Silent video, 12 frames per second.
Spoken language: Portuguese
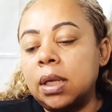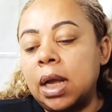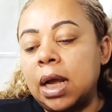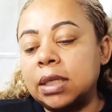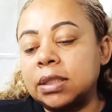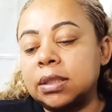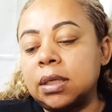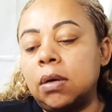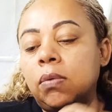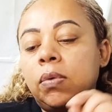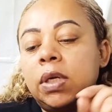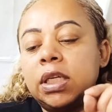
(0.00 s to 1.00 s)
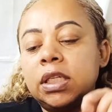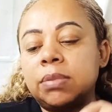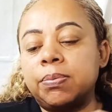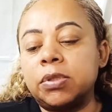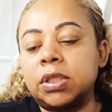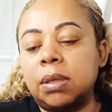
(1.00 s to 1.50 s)
razão,
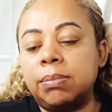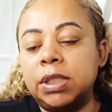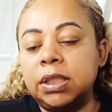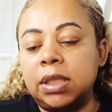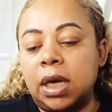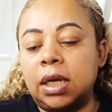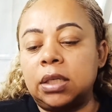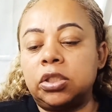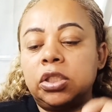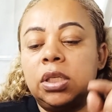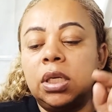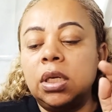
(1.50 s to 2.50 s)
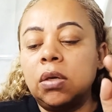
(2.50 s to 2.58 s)
responsabilidade,